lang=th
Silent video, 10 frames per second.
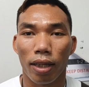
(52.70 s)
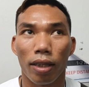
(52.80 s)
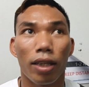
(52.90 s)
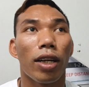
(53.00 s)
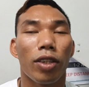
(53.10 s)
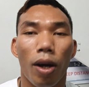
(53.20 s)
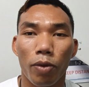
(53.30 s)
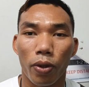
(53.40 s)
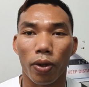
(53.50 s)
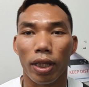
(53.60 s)
ก็ซ้อม
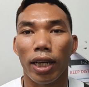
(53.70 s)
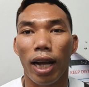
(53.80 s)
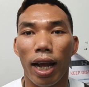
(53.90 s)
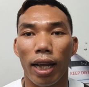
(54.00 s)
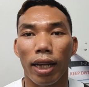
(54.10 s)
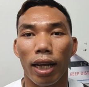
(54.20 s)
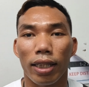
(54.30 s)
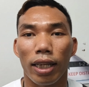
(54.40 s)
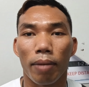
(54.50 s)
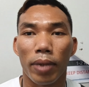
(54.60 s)
อยู่ที่ค่ายแกลเล็ก
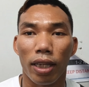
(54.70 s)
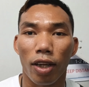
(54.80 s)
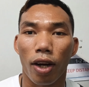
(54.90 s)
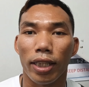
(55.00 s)
ซี่อำเภอนครช